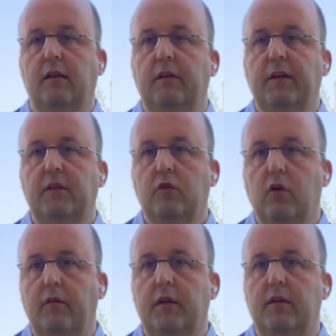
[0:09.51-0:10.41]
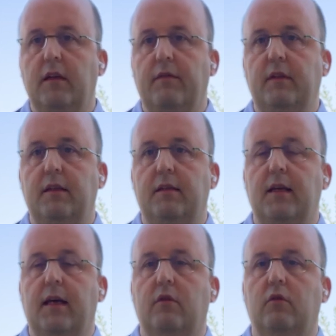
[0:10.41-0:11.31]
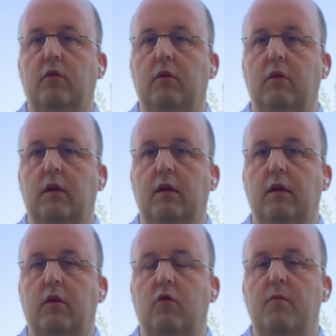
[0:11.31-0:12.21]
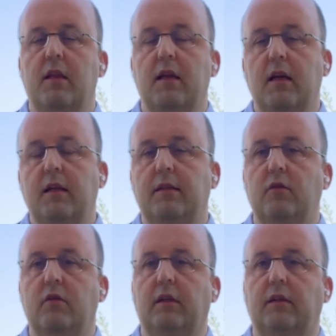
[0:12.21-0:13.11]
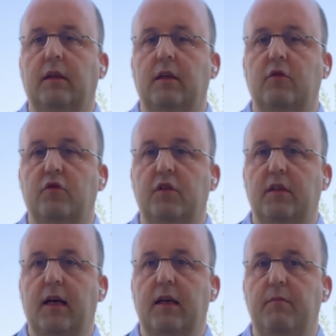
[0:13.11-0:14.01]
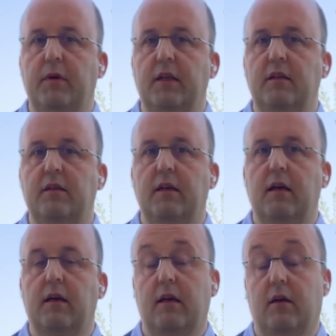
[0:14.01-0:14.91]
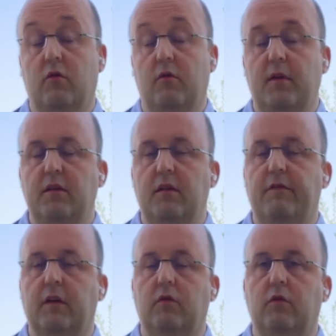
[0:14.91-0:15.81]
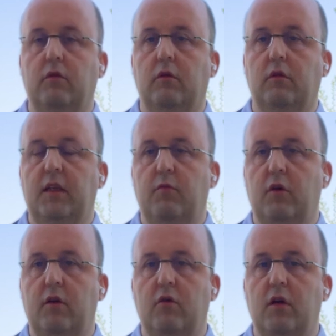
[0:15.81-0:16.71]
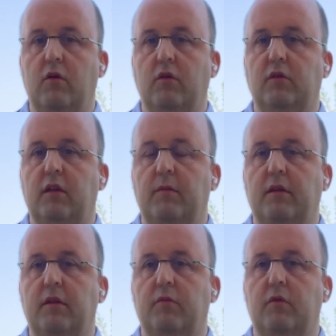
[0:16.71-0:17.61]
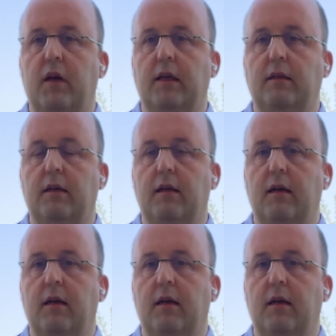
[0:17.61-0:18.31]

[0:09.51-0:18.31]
Di fatto Covid sta evidenziando le, come la relazione tra società e imprese sia economia sia di fatto debole non ancora totalmente esplorata.